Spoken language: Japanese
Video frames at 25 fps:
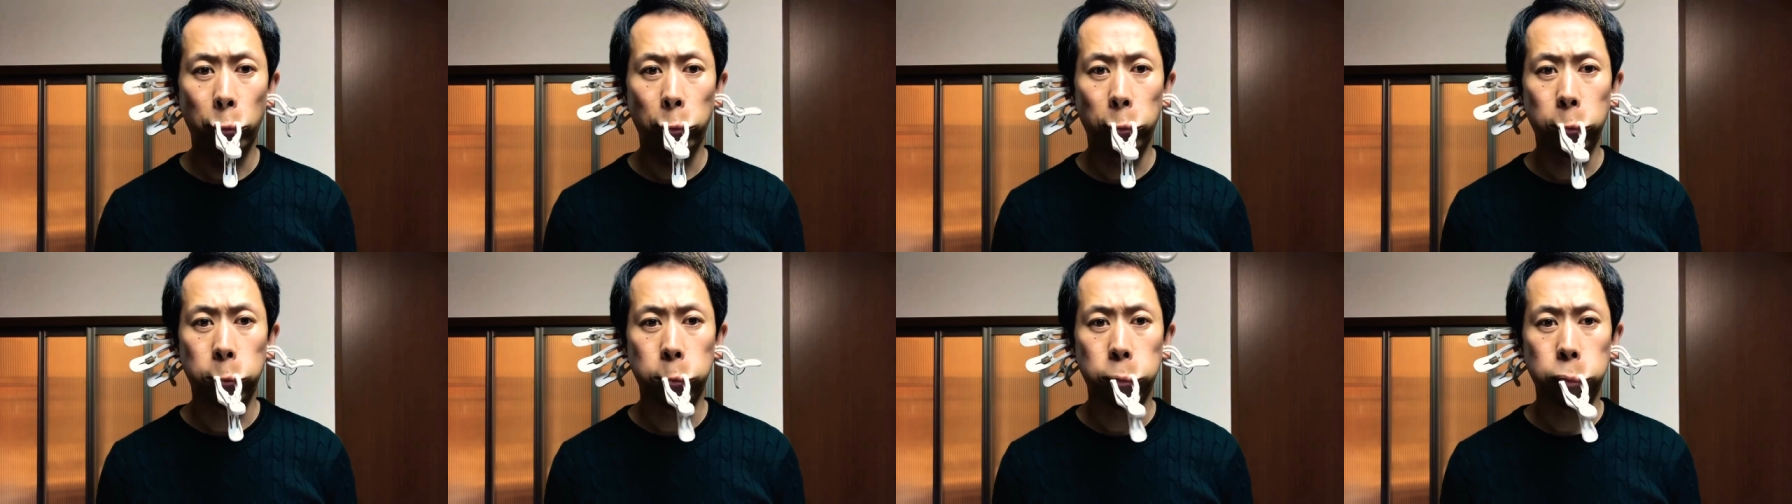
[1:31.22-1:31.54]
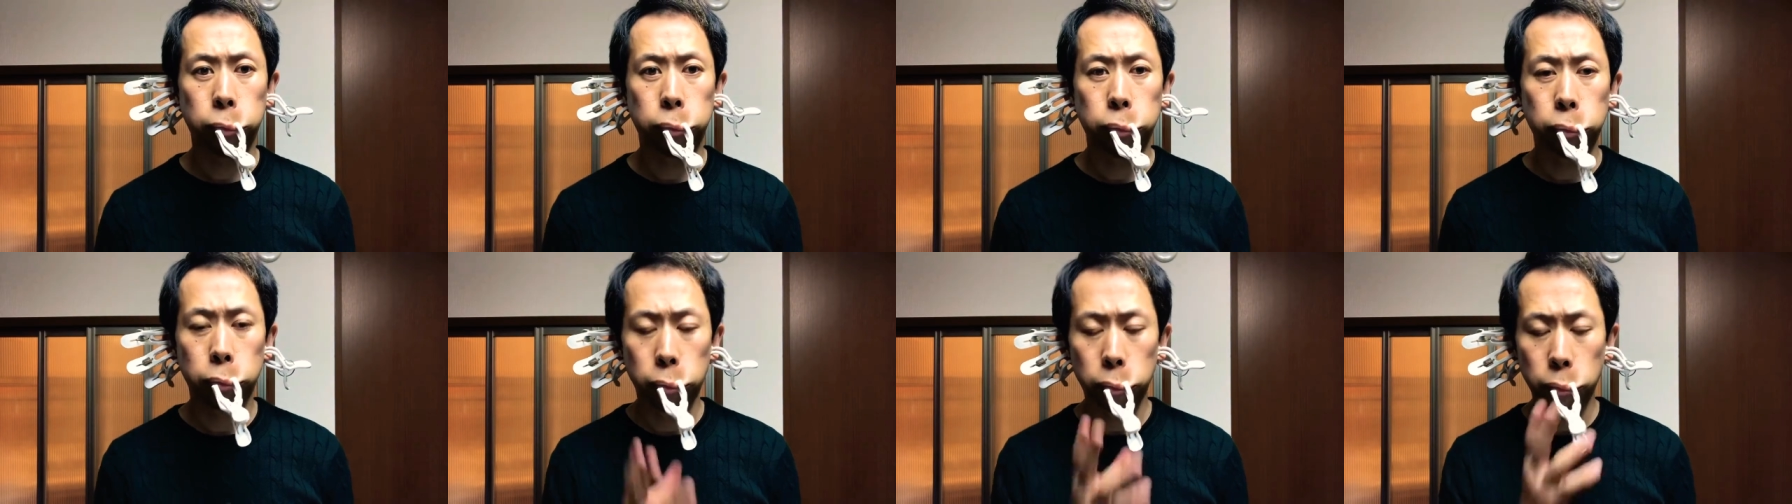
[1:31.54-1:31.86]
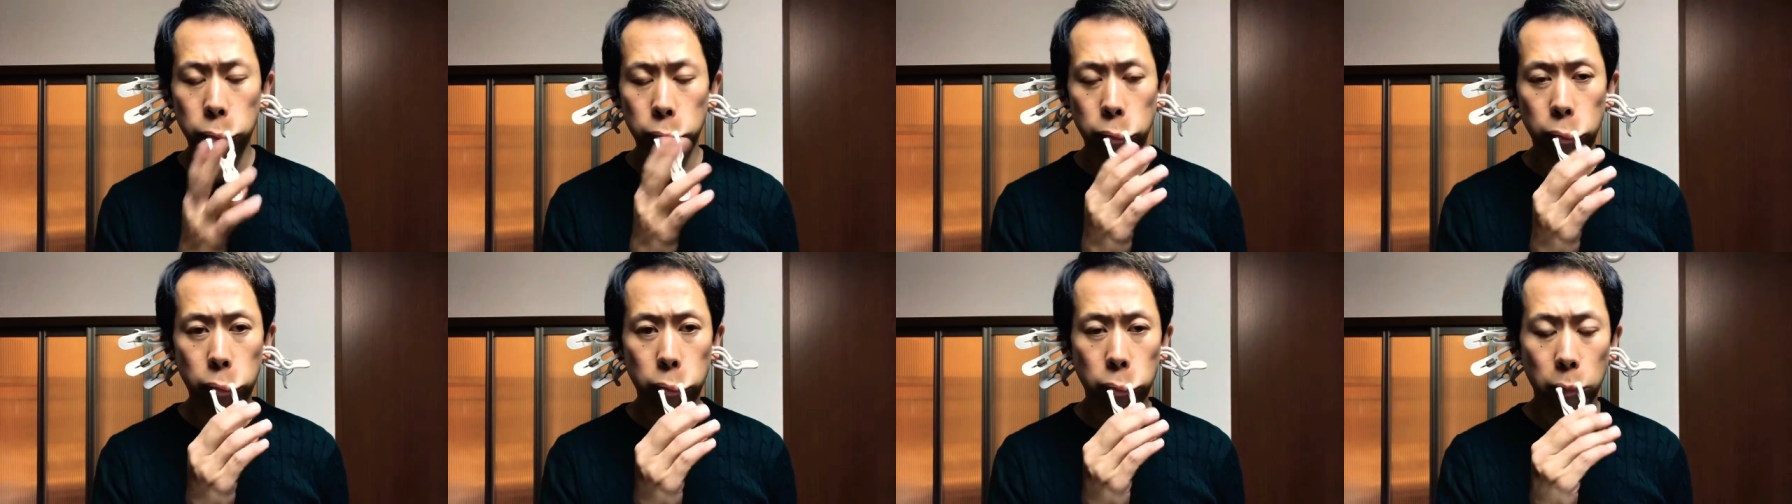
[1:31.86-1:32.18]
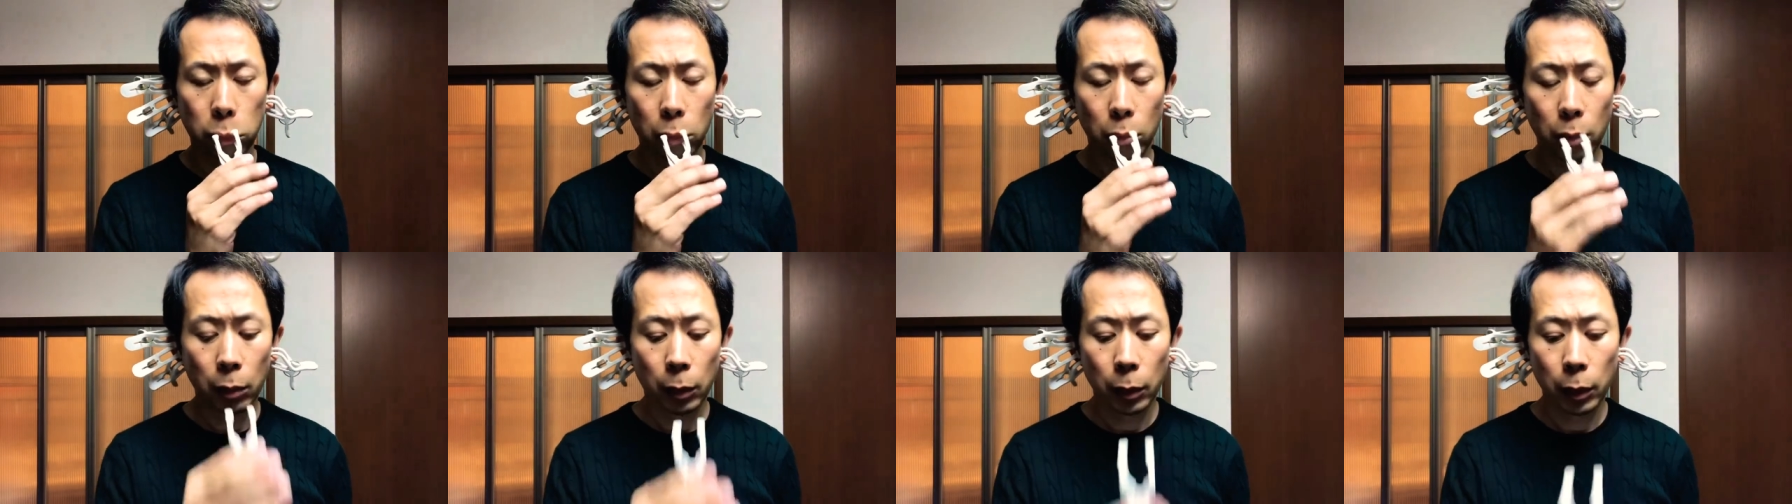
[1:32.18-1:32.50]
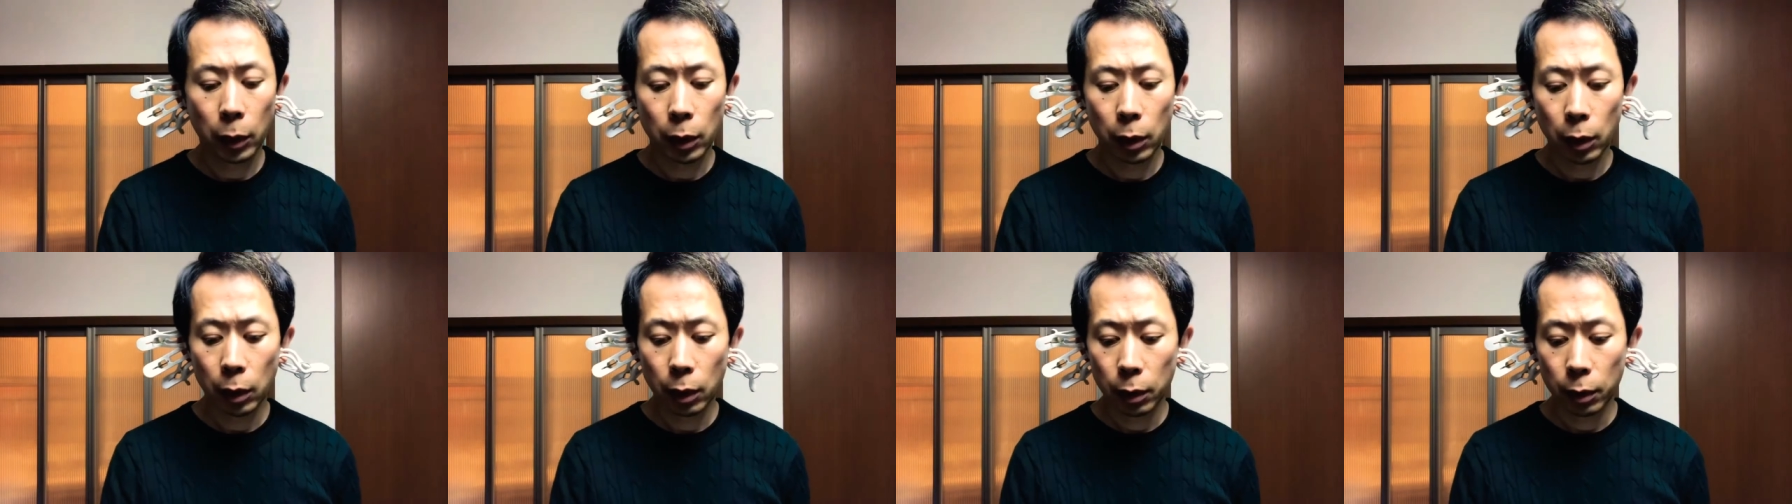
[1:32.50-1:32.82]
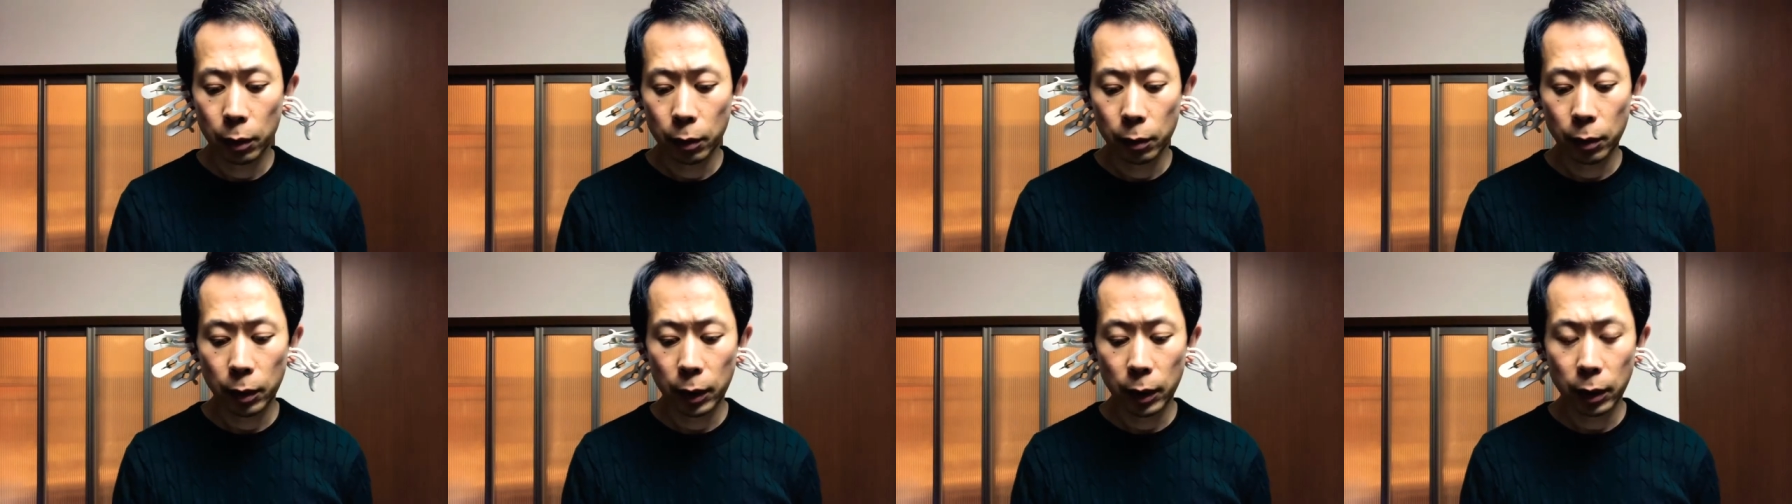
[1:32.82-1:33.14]
うん
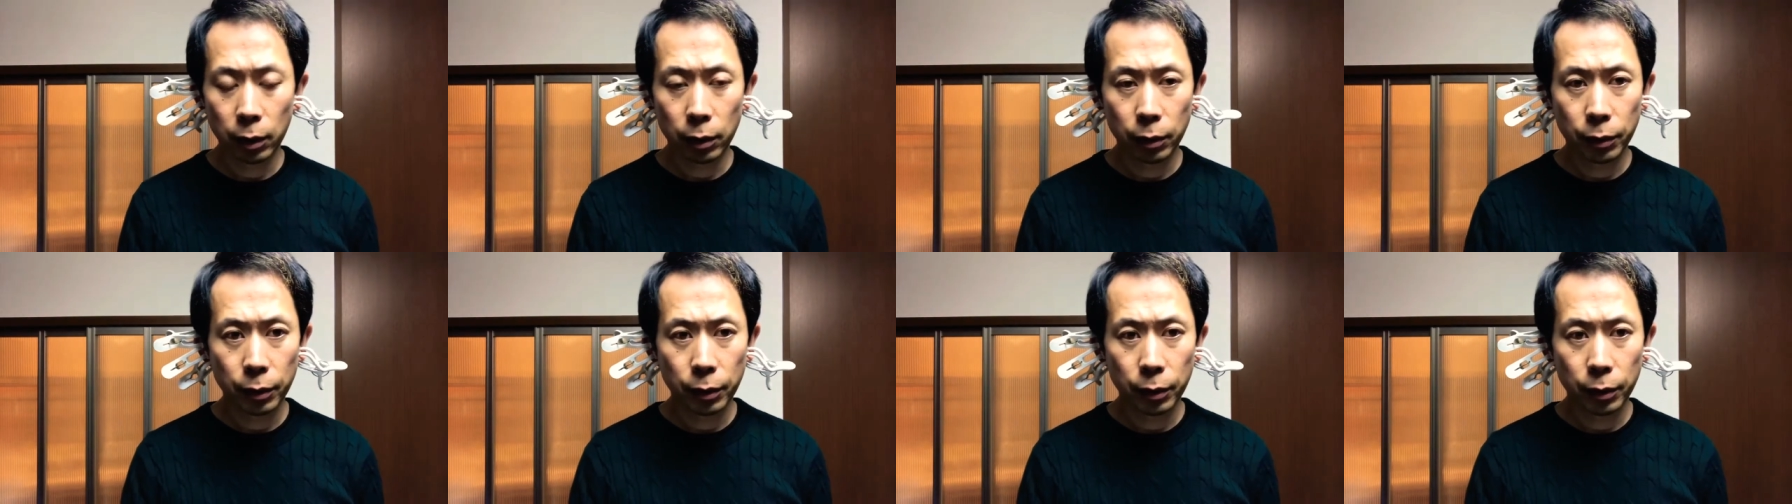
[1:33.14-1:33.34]
これ